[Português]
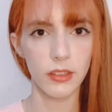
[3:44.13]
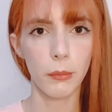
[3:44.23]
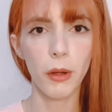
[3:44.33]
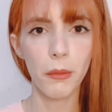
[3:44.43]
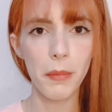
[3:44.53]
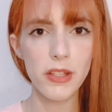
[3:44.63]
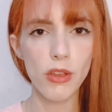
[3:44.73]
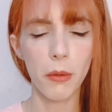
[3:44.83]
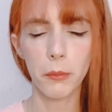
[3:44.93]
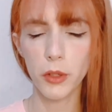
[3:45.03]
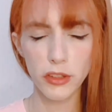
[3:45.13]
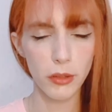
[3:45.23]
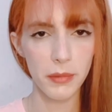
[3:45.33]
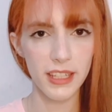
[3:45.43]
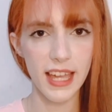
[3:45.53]
Bom, pessoal, muito
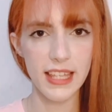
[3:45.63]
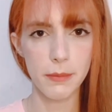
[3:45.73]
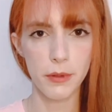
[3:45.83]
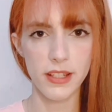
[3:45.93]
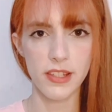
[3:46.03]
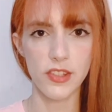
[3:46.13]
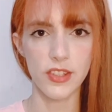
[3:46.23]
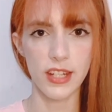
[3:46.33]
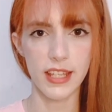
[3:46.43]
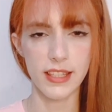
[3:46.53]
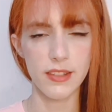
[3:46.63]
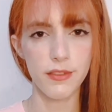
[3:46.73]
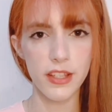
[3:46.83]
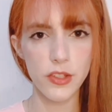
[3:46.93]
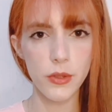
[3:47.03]
obrigada por assistirem esse
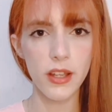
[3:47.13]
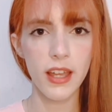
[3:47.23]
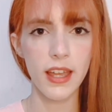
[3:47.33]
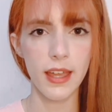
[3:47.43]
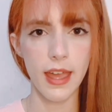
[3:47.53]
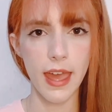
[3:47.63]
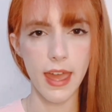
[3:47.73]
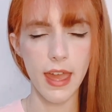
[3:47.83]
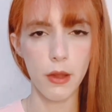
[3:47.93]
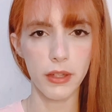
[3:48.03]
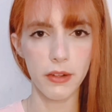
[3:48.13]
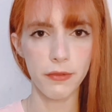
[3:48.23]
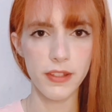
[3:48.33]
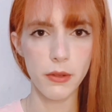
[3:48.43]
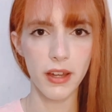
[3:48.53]
vídeo. É, eu quero
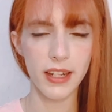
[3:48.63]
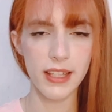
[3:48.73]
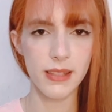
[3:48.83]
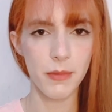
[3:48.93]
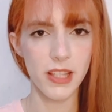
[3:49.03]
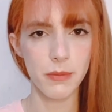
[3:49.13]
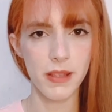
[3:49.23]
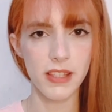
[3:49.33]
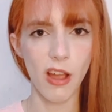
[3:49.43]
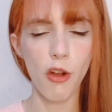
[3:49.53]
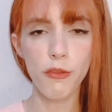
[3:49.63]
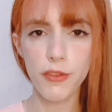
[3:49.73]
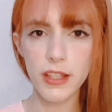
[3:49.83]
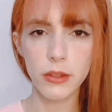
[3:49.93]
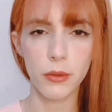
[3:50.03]
fazer um agradecimento especial ao
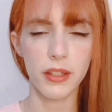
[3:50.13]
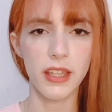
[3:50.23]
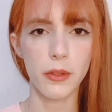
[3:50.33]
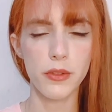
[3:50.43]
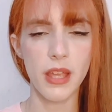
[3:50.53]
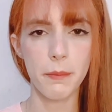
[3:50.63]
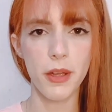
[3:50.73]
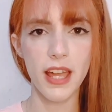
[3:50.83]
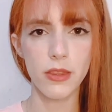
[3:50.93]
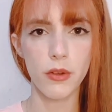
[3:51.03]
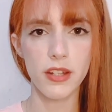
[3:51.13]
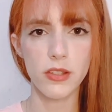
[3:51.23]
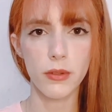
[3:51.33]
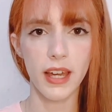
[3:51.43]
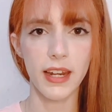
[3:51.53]
Vitor, que é um dos
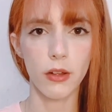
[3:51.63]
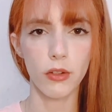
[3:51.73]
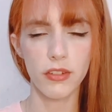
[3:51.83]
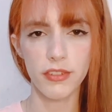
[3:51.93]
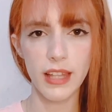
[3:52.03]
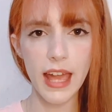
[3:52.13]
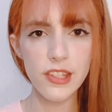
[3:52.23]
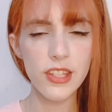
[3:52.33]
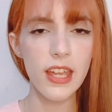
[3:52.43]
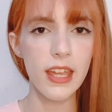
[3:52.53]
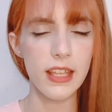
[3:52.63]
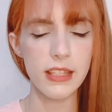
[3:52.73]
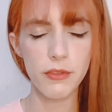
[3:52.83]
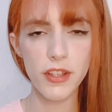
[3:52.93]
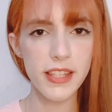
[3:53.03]
apoiadores do canal Lurivilete. E
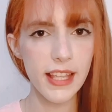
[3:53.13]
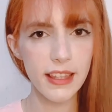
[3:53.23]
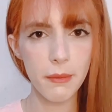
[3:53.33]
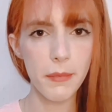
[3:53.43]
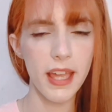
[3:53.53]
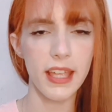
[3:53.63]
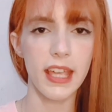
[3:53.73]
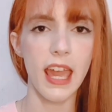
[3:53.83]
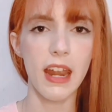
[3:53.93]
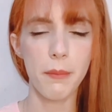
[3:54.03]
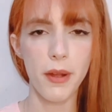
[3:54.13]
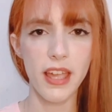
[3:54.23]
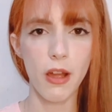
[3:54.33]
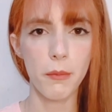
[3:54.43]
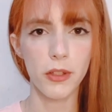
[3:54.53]
se você também quer
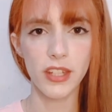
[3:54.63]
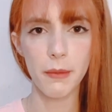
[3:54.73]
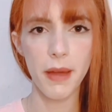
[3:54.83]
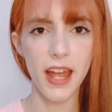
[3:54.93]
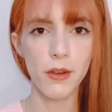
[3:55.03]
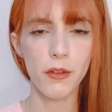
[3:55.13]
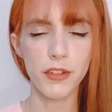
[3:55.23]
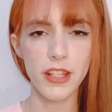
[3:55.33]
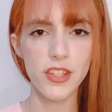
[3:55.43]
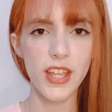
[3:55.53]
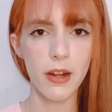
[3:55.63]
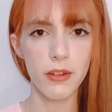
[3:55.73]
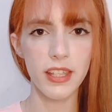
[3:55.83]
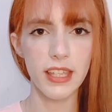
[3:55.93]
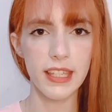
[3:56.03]
apoiar o meu trabalho, eu vou deixar o
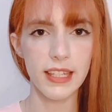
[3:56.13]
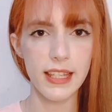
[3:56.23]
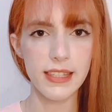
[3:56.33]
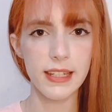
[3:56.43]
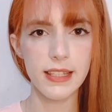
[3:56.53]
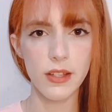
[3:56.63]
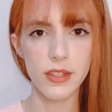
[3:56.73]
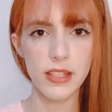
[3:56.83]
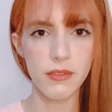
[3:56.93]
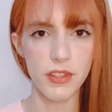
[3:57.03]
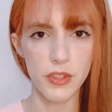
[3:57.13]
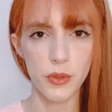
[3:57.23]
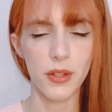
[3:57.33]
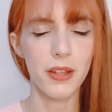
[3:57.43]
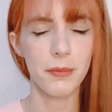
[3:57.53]
link na descrição desse vídeo.
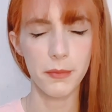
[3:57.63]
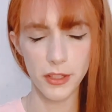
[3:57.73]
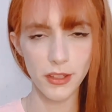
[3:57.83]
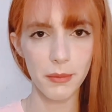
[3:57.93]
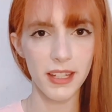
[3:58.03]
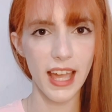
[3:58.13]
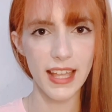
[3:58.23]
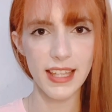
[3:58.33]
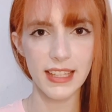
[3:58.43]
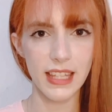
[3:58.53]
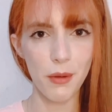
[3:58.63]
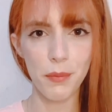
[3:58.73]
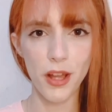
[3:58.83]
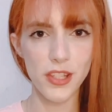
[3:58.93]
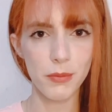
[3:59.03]
Muito obrigada e até o
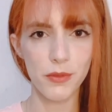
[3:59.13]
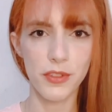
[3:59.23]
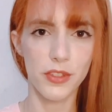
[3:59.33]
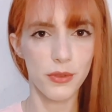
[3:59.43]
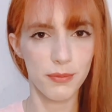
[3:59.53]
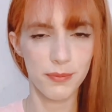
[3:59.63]
próximo vídeo.